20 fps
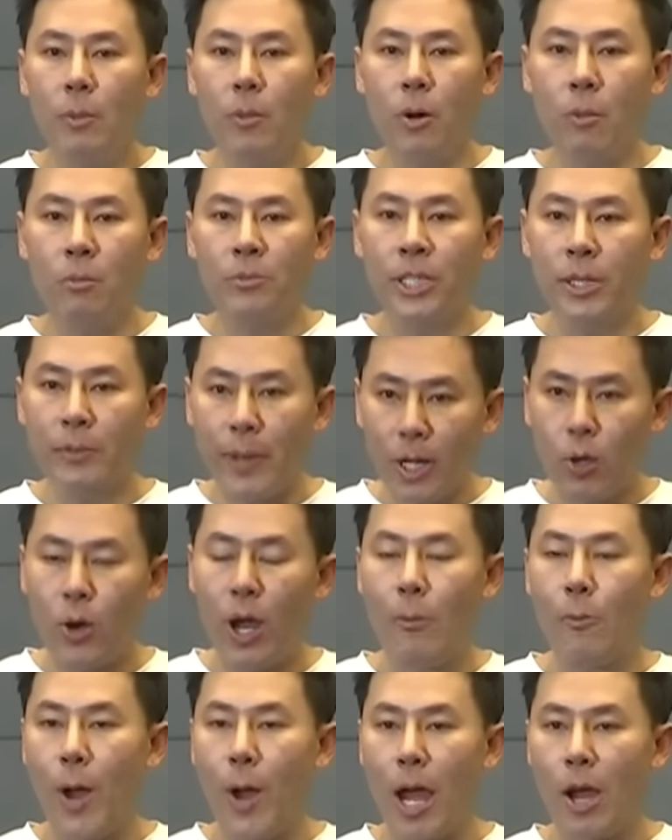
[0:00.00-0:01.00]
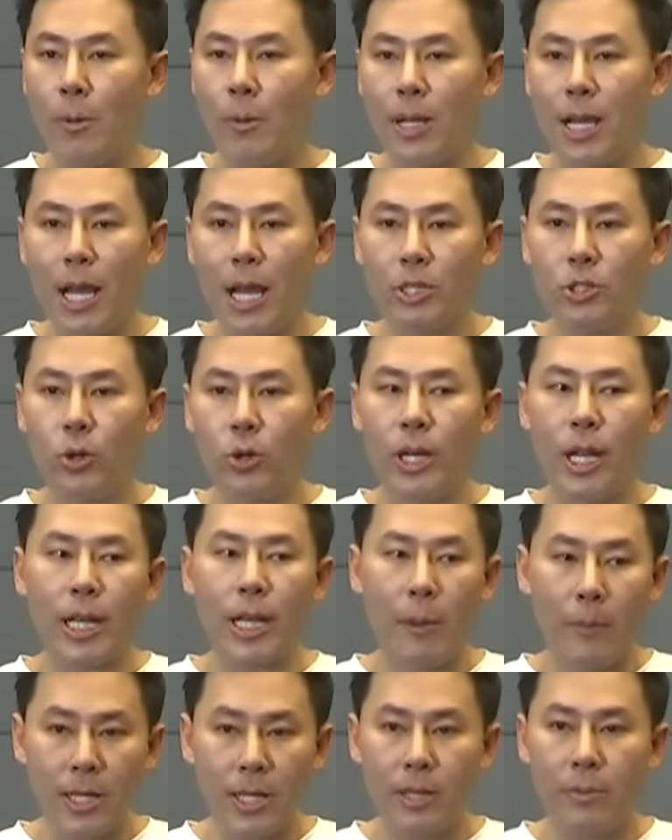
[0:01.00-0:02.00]
ผมซึ่งเป็นความหวังของประชาชนเนี่ย
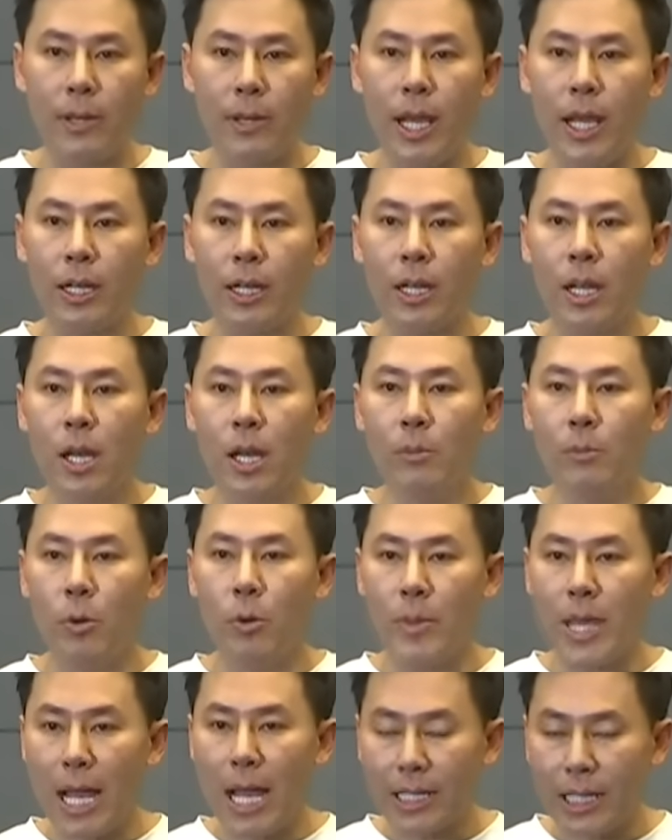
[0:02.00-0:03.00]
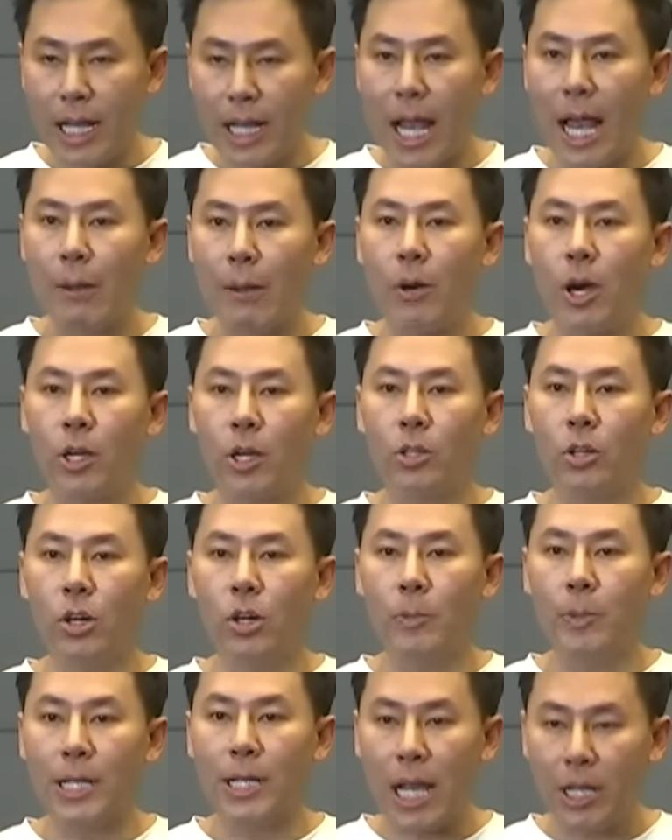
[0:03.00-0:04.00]
ทำให้สำเร็จ ผมอยากจะกราบขอโท
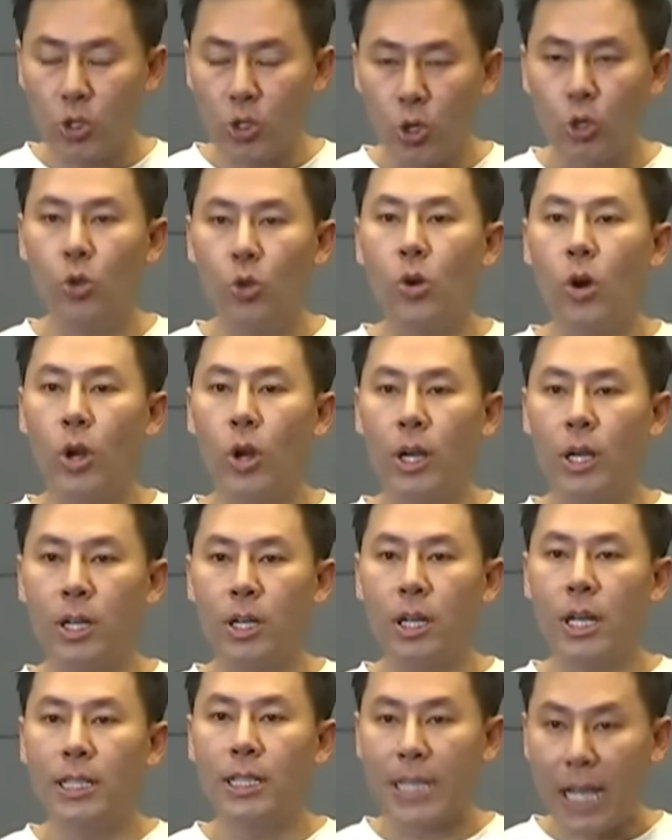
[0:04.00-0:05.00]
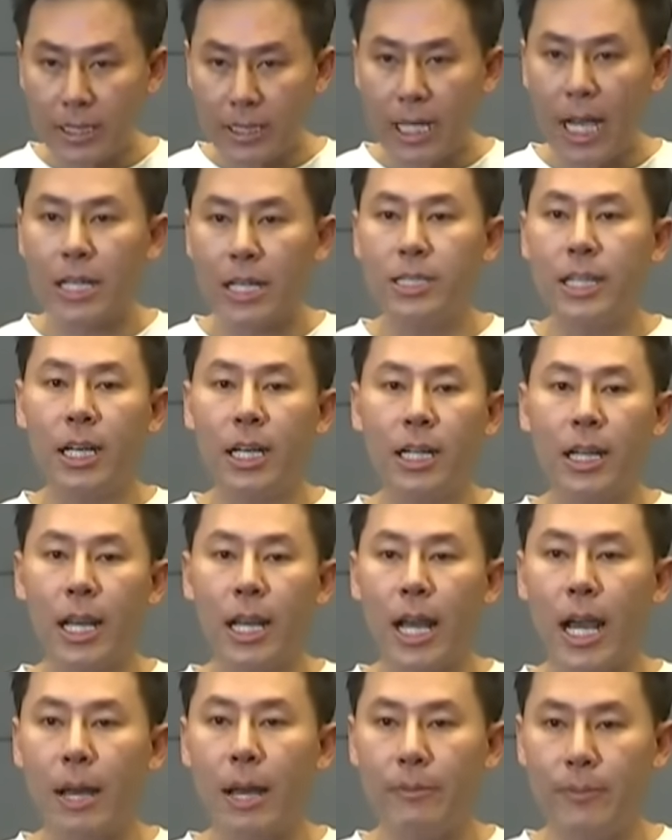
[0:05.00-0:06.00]
ษประชาชนทุกคนจากใจจริงเลย
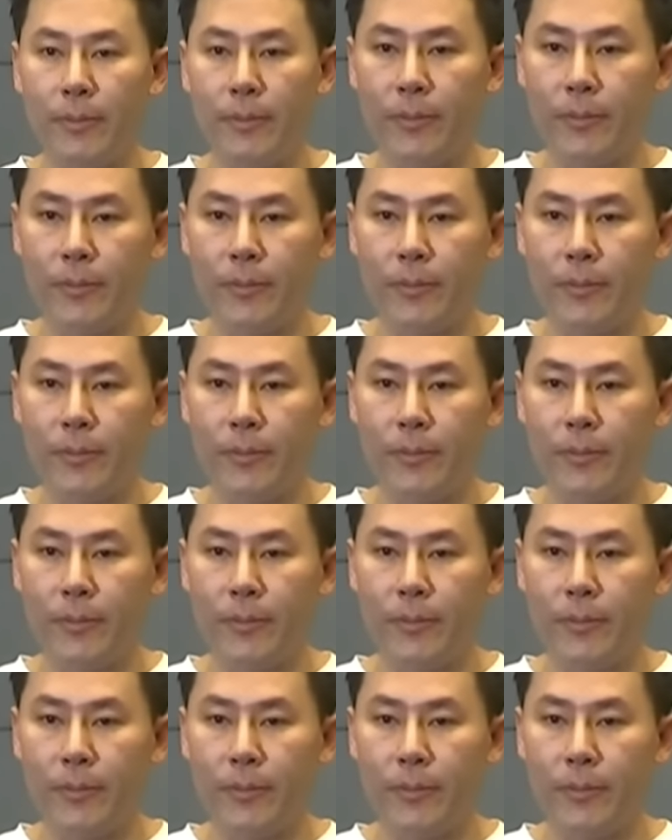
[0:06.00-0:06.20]
นะครับ